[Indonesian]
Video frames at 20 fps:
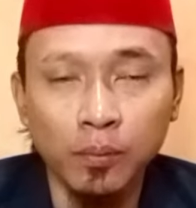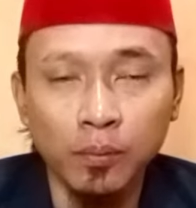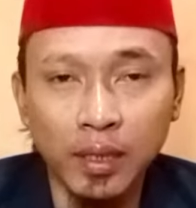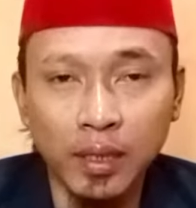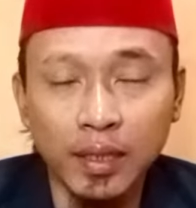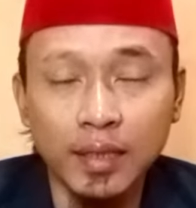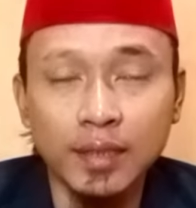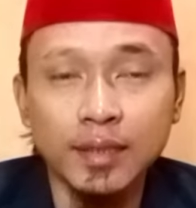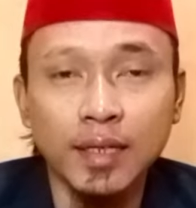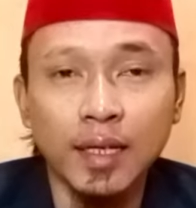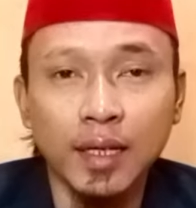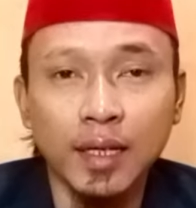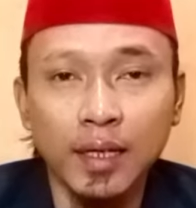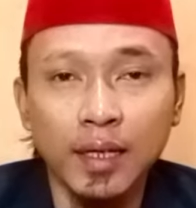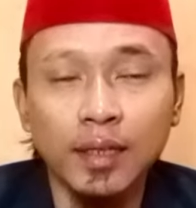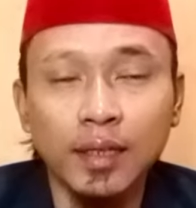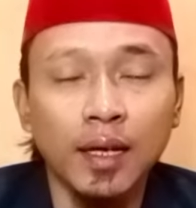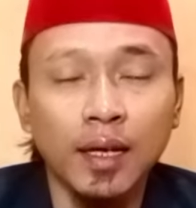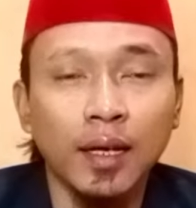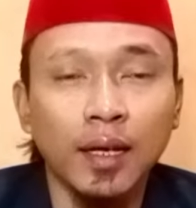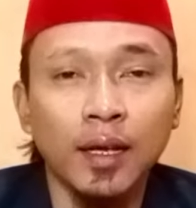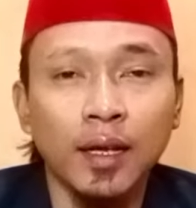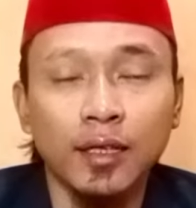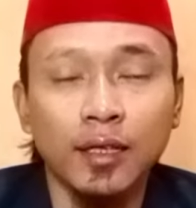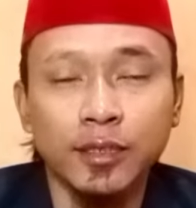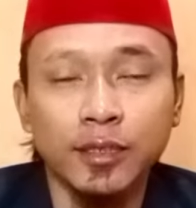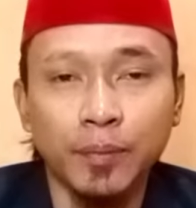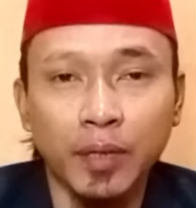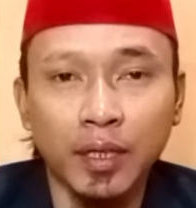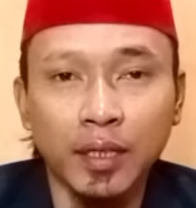mengerjakan hal-hal
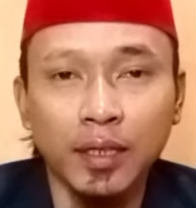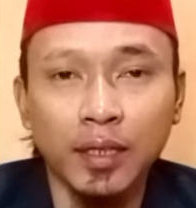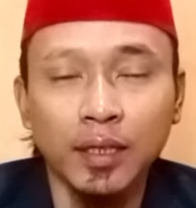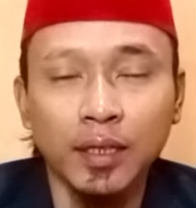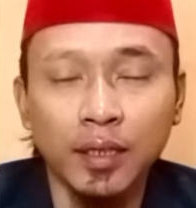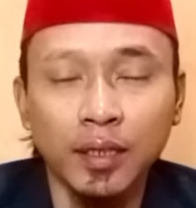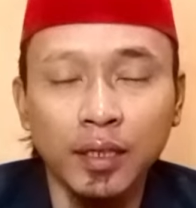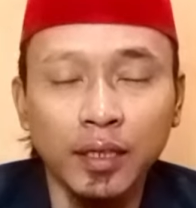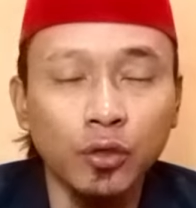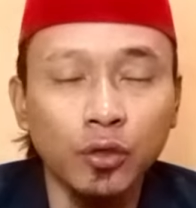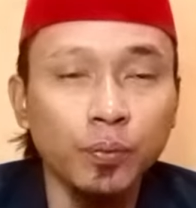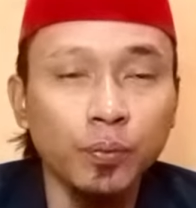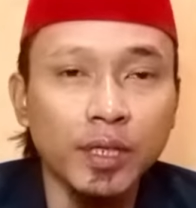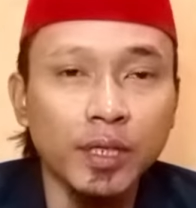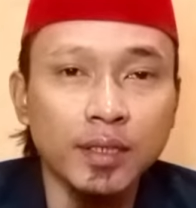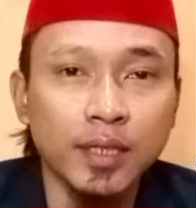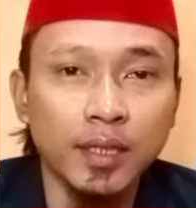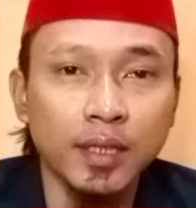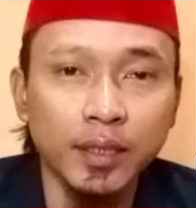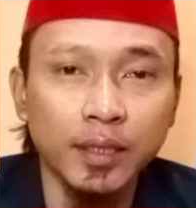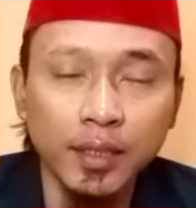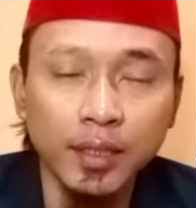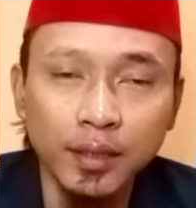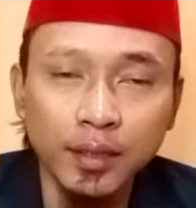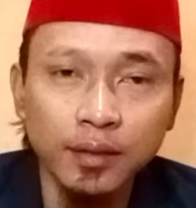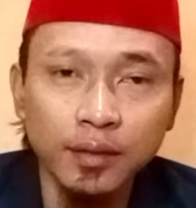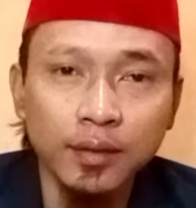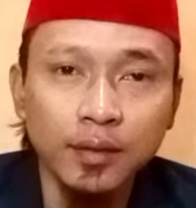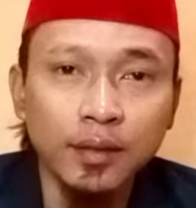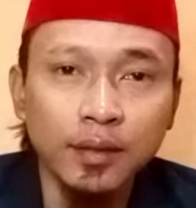seperti ini itu biasanya